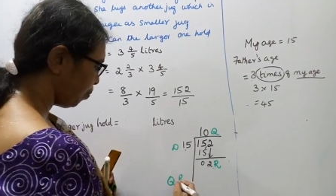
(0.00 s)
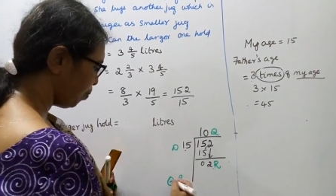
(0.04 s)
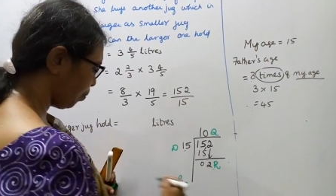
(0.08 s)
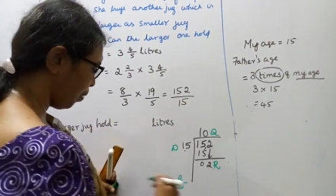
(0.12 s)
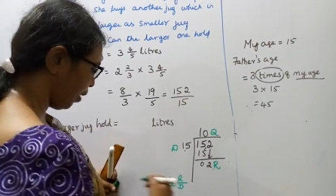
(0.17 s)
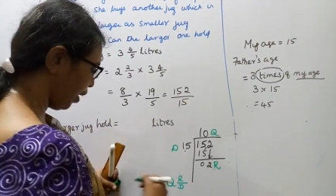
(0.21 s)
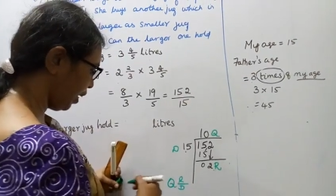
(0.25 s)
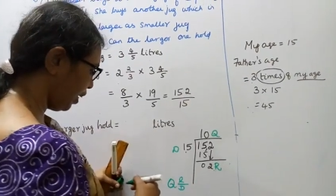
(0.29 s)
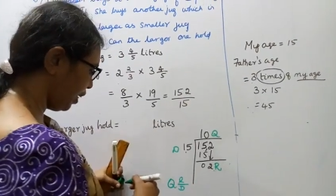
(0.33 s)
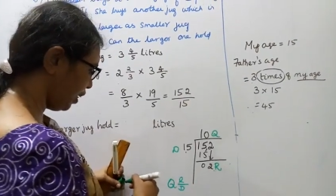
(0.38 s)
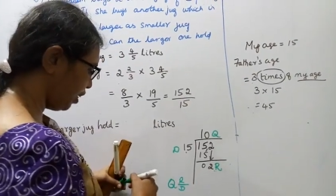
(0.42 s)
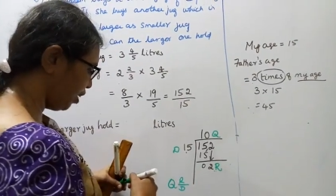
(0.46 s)

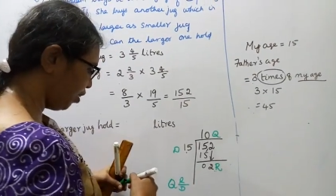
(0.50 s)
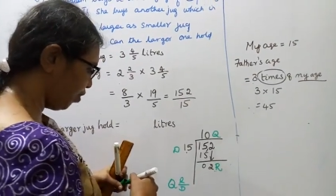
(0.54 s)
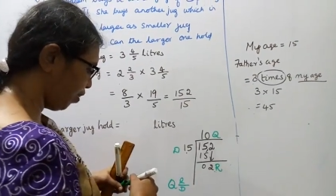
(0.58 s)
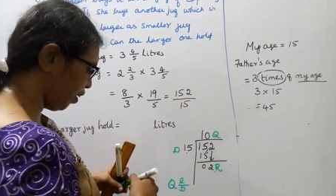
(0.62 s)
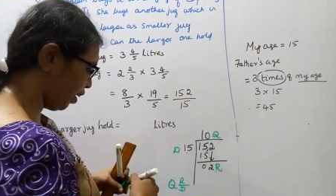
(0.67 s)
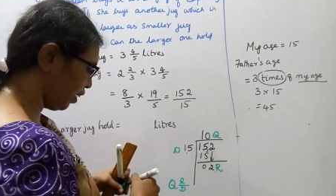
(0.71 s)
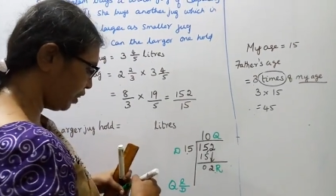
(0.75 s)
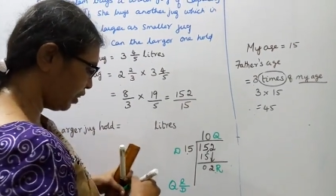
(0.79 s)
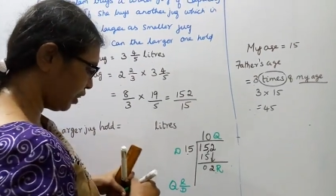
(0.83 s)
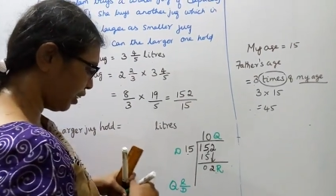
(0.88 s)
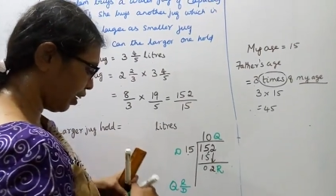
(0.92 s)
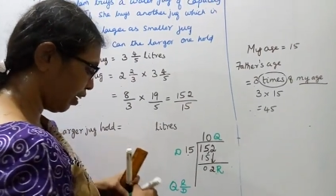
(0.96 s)
பை
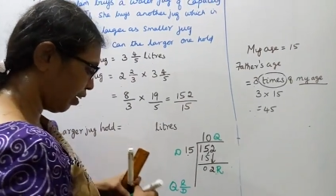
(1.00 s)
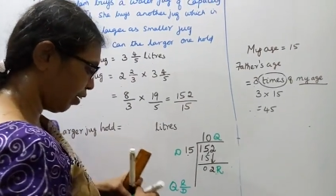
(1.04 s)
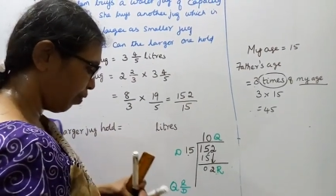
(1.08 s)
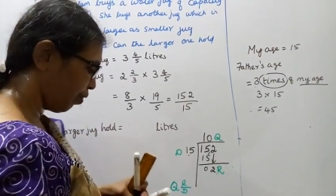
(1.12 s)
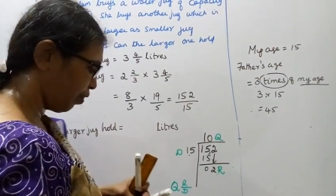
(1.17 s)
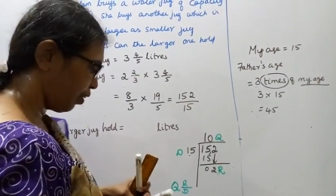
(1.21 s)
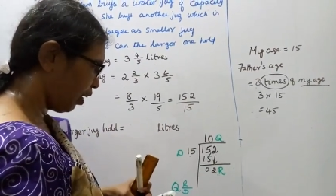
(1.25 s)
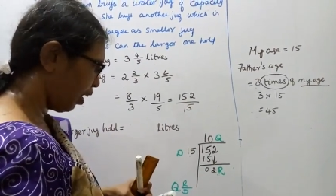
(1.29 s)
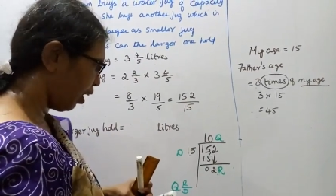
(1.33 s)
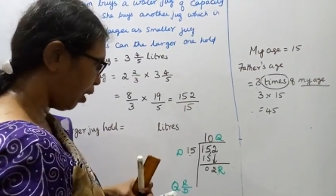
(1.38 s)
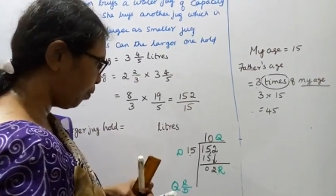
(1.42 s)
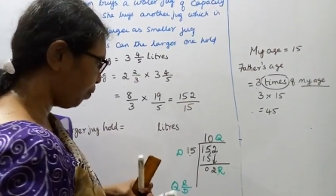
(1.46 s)
டிவைசர்
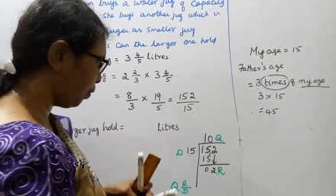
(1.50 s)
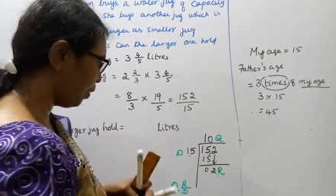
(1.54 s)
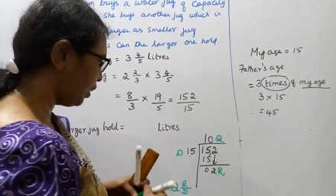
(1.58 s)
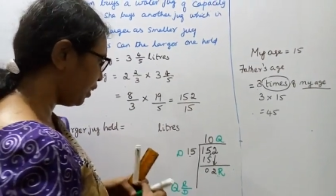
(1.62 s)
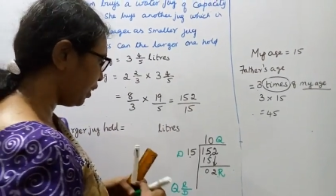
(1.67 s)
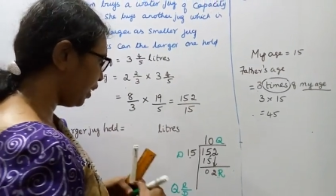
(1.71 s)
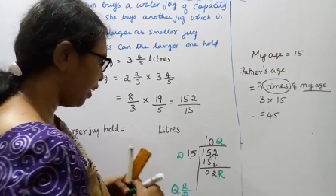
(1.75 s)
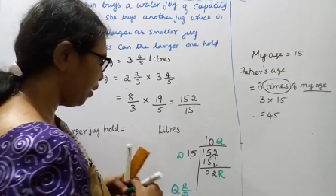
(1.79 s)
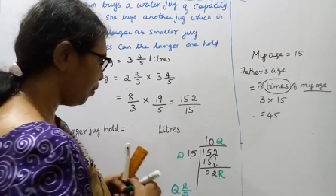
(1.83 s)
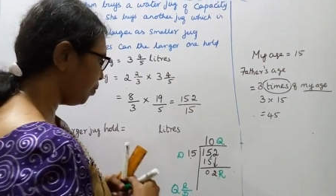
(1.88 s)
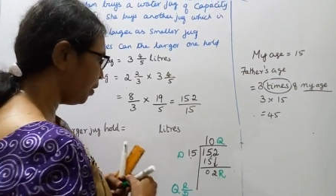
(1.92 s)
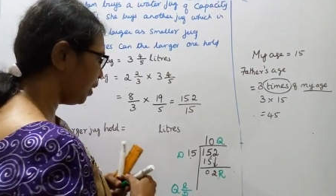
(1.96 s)
அப்போ
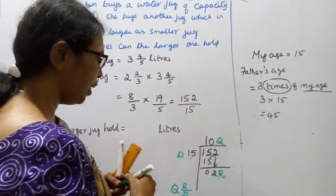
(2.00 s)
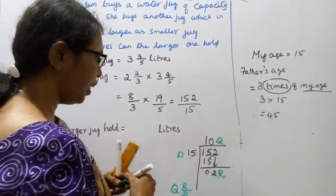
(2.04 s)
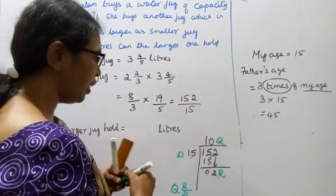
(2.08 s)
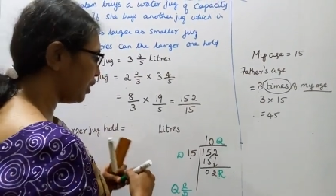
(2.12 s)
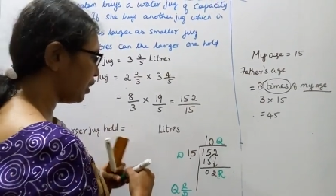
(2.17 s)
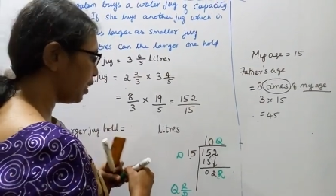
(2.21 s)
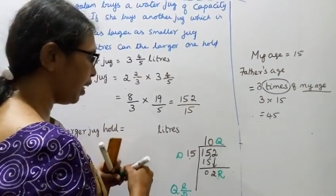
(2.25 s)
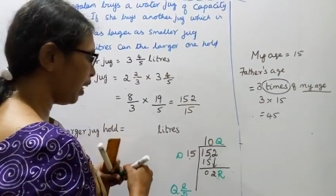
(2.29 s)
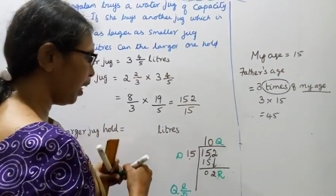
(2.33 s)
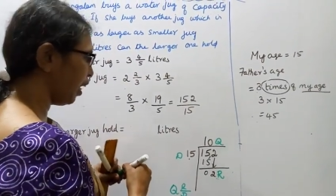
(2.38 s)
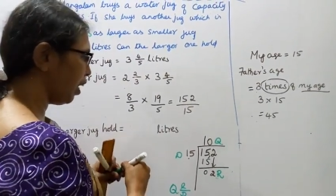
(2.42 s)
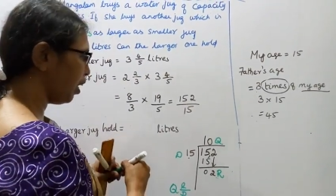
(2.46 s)
இதில் எப்படி
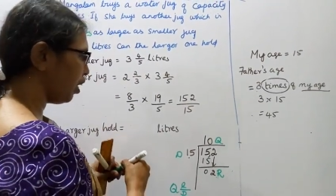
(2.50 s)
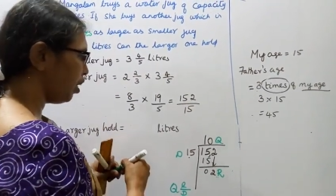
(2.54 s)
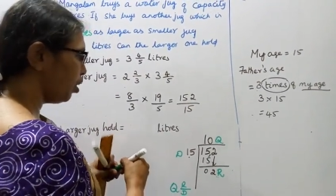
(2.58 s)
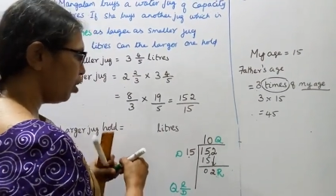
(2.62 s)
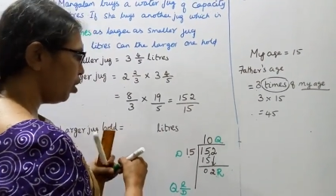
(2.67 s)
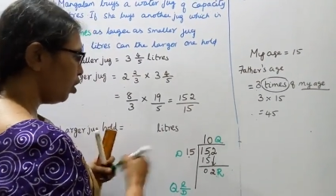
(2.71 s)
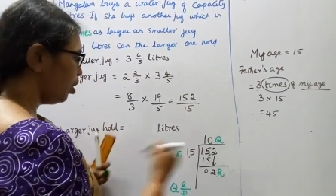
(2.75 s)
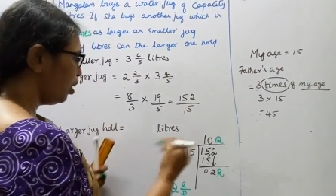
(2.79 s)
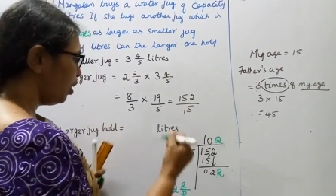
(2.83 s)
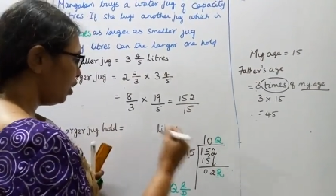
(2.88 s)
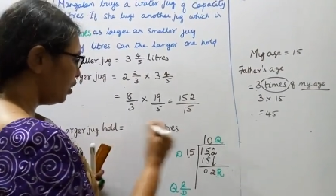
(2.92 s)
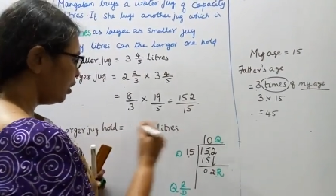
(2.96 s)
எழுதலாம்
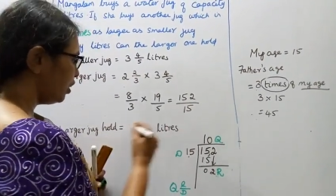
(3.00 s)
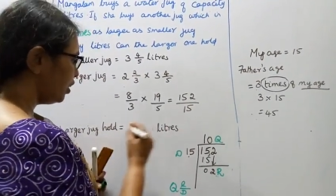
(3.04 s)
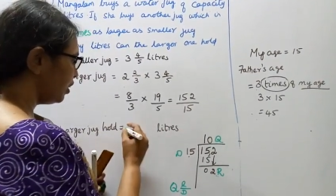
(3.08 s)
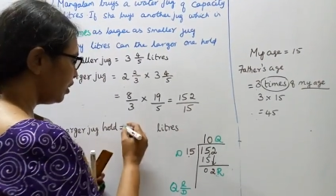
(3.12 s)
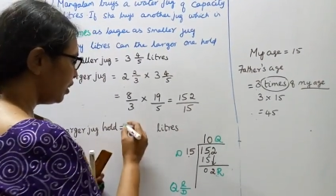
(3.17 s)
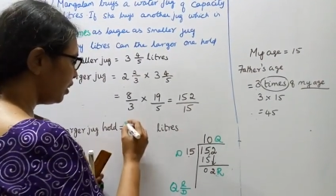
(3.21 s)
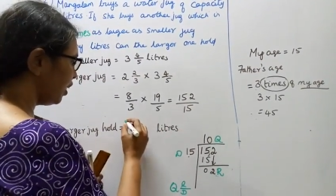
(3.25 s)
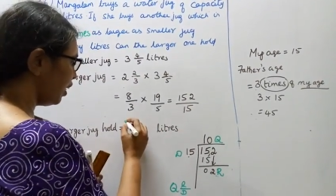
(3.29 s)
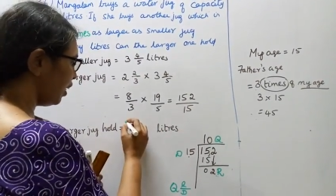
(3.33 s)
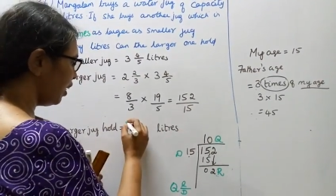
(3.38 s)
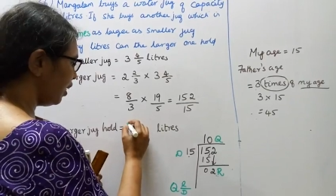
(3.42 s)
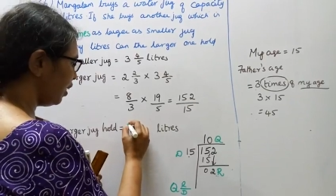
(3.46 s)

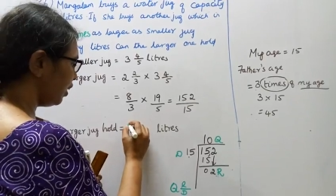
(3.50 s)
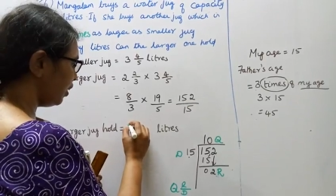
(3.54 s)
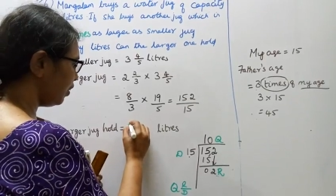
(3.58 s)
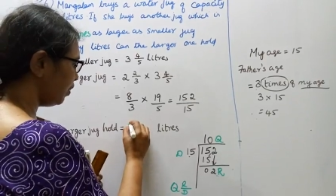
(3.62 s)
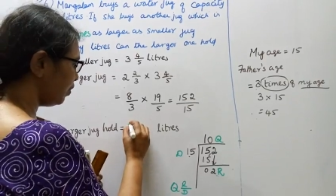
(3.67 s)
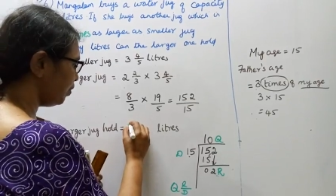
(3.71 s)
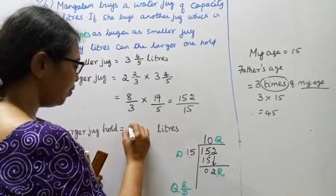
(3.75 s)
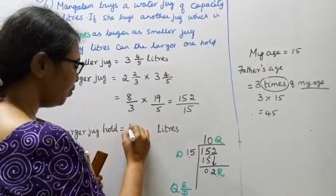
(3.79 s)
டென்